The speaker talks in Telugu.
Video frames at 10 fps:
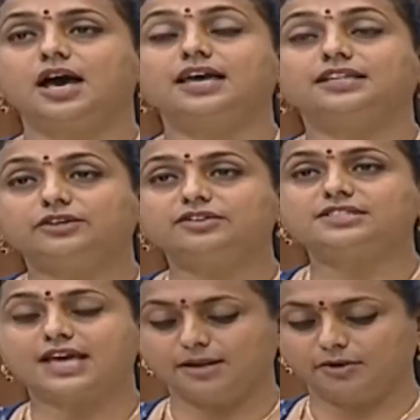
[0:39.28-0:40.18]
ఐదవ
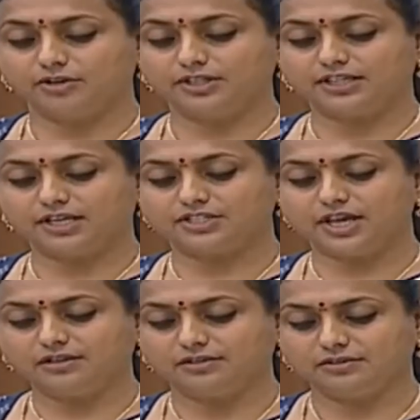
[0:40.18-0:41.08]
స్థానంలో ఉంది అధ్యక్ష
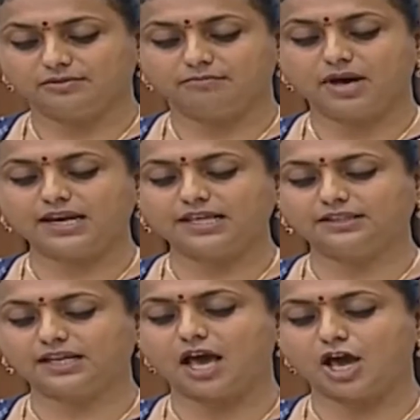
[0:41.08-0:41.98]

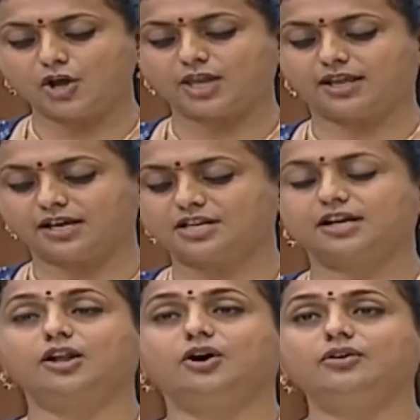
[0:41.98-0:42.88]
బాలింతల ఆరోగ్య
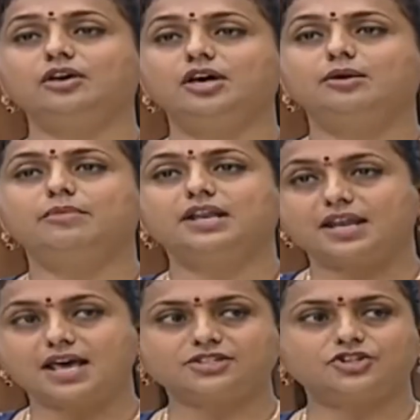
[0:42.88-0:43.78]
రక్షణలో మన
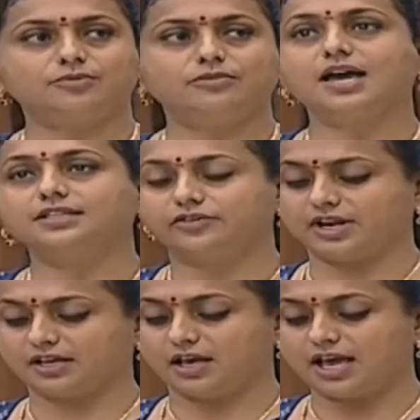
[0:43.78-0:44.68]
రాష్ట్రం ఐదవ
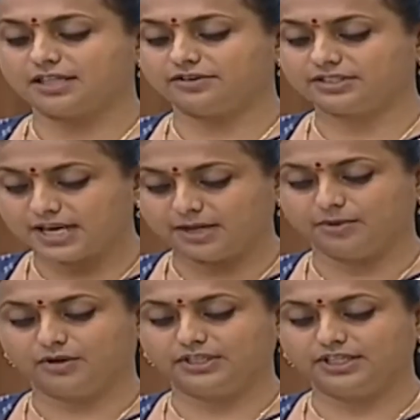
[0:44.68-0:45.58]
ఐదవ
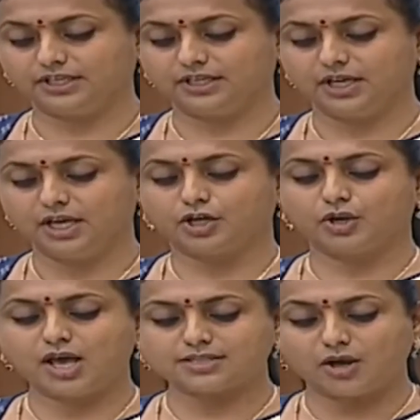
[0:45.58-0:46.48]
స్థానంలో ఉంది
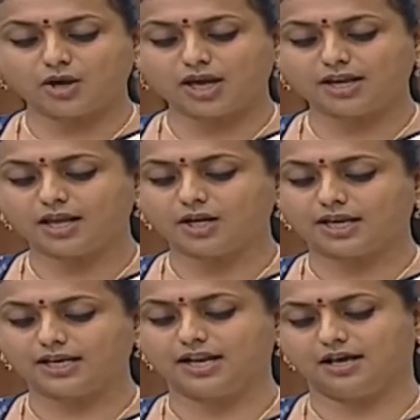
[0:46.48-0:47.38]
గృహ సౌకర్యాలు
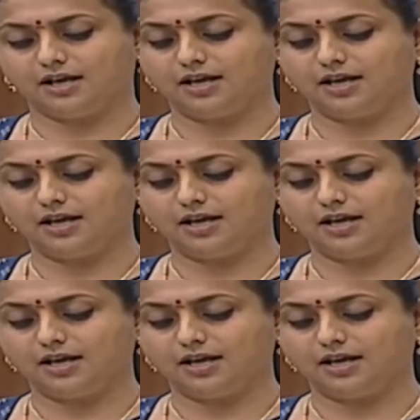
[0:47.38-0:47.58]
కలిగిన